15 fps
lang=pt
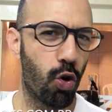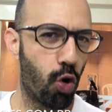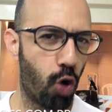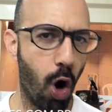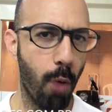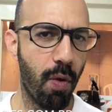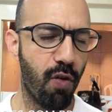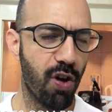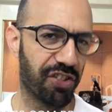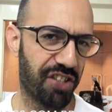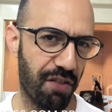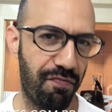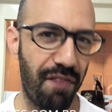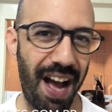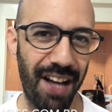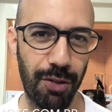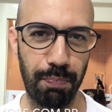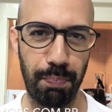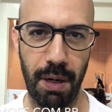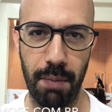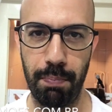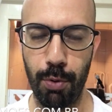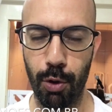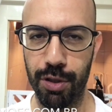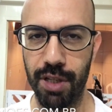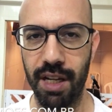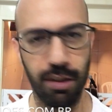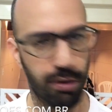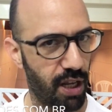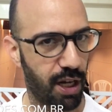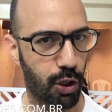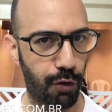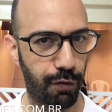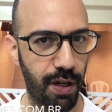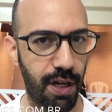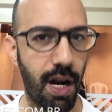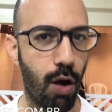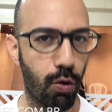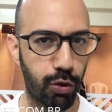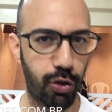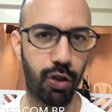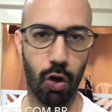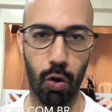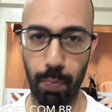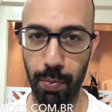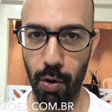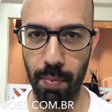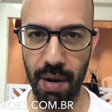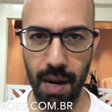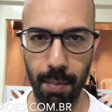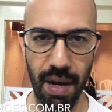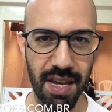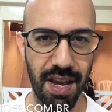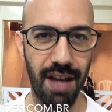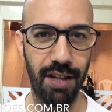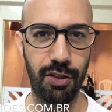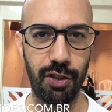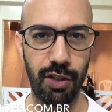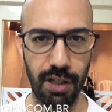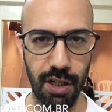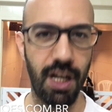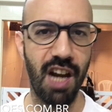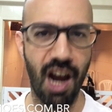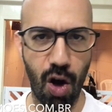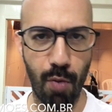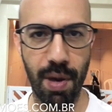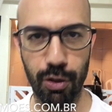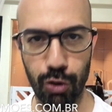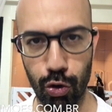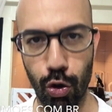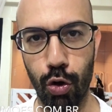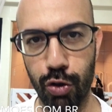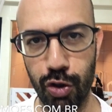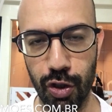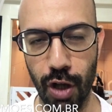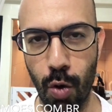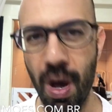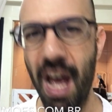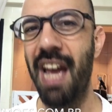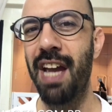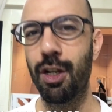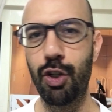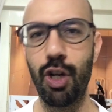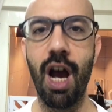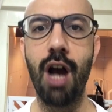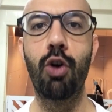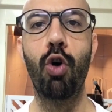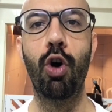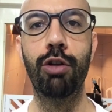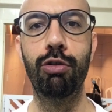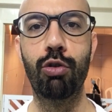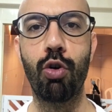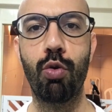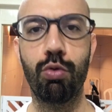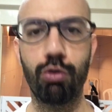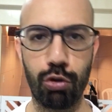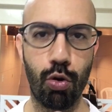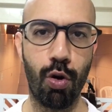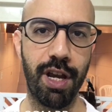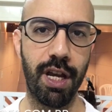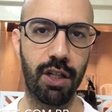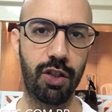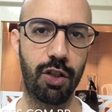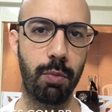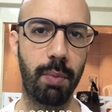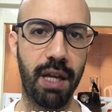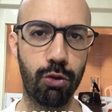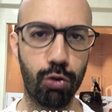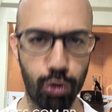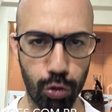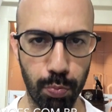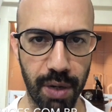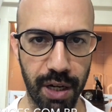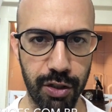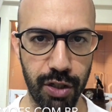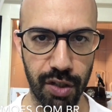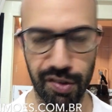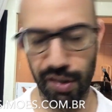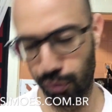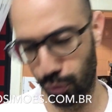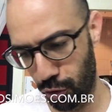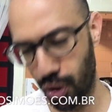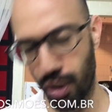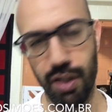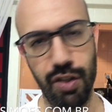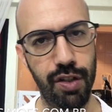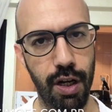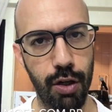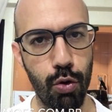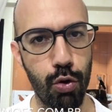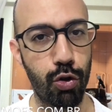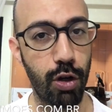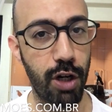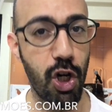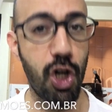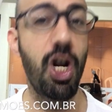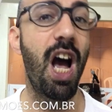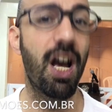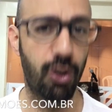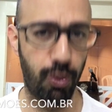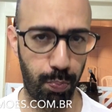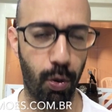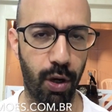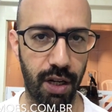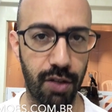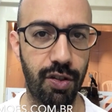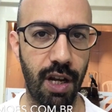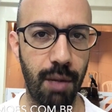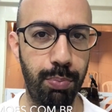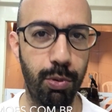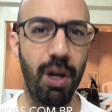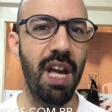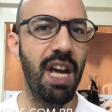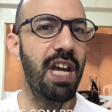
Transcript: Como você faz para poder identificar o seu problema e assim criar uma solução de acordo com os conhecimentos umbandistas, utilizando os orixás, por exemplo,